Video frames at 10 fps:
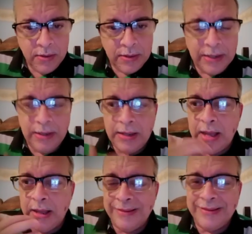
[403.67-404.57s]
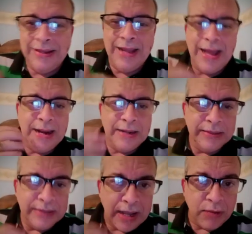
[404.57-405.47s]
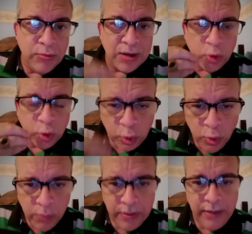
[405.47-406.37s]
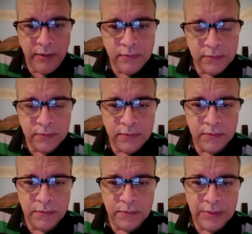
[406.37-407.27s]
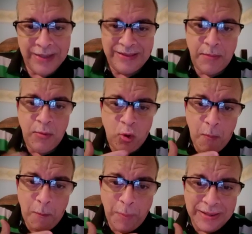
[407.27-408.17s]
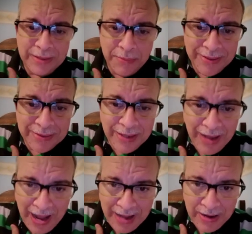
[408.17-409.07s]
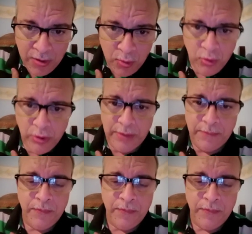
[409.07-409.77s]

que ya ganarse te haga una costumbre, estamos completamente a la orden.